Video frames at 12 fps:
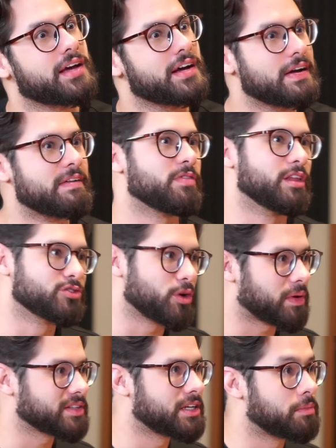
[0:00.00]
Isso. Não só
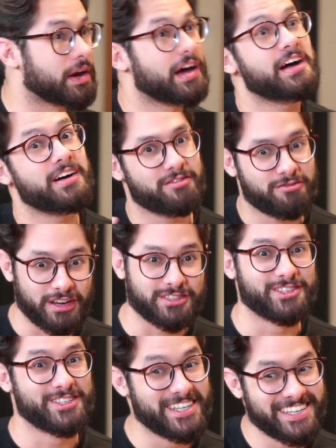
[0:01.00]
pra semana, ah, faz
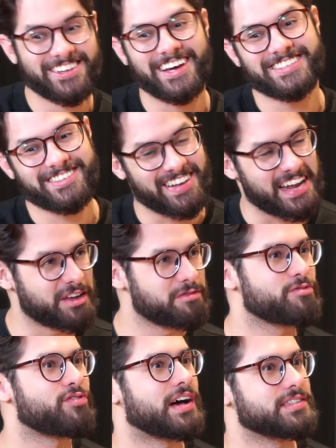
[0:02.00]
sentido. Aí você vai lá e
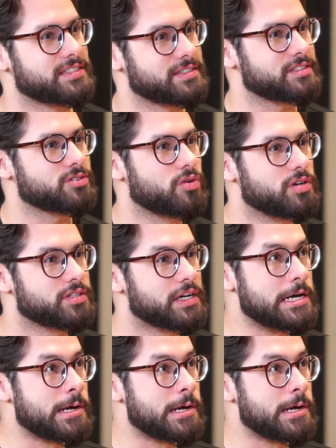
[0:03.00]
faz essas coisas.